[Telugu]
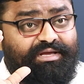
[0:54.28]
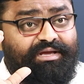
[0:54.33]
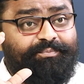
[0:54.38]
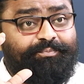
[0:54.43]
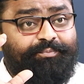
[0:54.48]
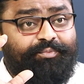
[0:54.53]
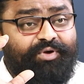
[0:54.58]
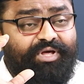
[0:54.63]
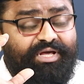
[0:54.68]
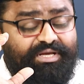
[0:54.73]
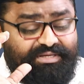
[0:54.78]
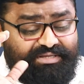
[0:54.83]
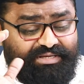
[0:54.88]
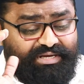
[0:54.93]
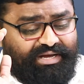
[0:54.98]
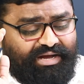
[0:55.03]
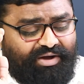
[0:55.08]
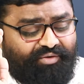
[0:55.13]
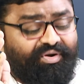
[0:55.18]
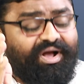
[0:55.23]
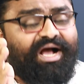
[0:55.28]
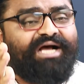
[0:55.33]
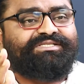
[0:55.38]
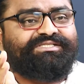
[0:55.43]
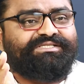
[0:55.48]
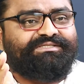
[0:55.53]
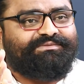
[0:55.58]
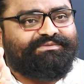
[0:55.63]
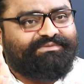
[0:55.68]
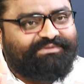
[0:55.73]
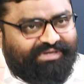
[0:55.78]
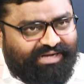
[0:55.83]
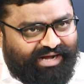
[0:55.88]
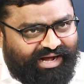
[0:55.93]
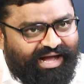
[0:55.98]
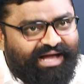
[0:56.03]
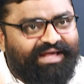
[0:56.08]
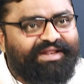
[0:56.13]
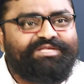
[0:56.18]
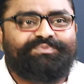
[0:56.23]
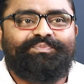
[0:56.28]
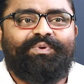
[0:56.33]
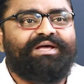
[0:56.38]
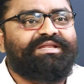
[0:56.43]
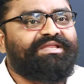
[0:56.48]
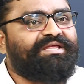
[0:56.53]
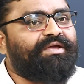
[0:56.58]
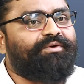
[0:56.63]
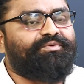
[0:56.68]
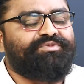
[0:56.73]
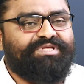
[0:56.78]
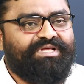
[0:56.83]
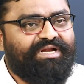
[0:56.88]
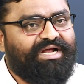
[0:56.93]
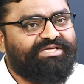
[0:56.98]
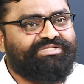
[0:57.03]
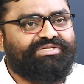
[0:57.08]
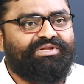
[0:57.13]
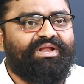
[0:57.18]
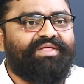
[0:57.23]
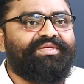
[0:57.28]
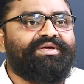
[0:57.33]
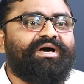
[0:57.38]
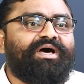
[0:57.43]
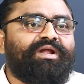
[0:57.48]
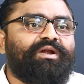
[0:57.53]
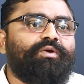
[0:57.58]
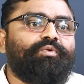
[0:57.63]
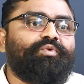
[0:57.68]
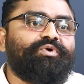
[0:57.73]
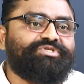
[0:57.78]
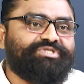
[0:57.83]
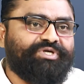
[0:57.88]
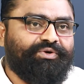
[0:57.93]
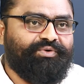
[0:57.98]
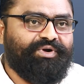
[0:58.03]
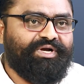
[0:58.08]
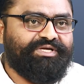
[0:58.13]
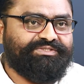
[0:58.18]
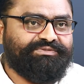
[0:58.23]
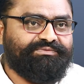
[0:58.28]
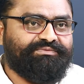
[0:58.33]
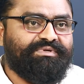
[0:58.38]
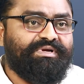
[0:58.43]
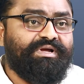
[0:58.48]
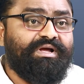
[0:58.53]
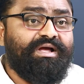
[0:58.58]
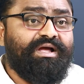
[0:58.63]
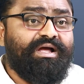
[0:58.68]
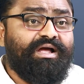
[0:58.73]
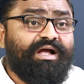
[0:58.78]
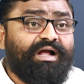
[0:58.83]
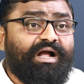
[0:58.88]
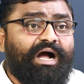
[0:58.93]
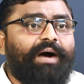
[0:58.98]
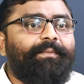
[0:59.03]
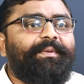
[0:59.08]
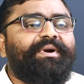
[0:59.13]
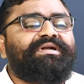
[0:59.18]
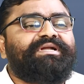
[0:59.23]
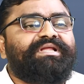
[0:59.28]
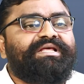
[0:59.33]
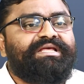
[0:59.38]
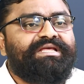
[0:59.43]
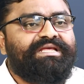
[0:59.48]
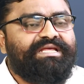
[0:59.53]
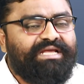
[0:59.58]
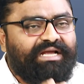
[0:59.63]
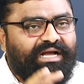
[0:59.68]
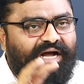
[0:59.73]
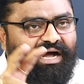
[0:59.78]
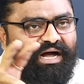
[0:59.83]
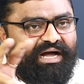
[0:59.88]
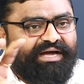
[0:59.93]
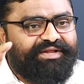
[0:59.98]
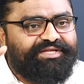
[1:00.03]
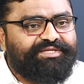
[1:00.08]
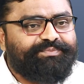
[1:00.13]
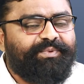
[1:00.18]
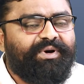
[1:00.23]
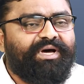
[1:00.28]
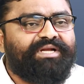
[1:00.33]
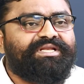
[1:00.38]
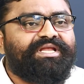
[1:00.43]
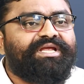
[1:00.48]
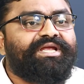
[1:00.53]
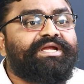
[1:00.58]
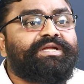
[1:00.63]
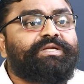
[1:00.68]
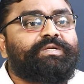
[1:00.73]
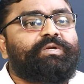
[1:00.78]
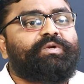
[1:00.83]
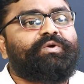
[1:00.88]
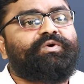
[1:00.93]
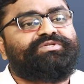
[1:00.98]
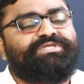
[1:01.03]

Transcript: ఎప్పుడు ఏ అవకాశం కాంగ్రెస్ పార్టీకే ఉంది రాష్ట్రంలో అధికారంలోకి వచ్చే అవకాశం కాబట్టి ఈ కాంగ్రెస్ పార్టీ ఇంట్లో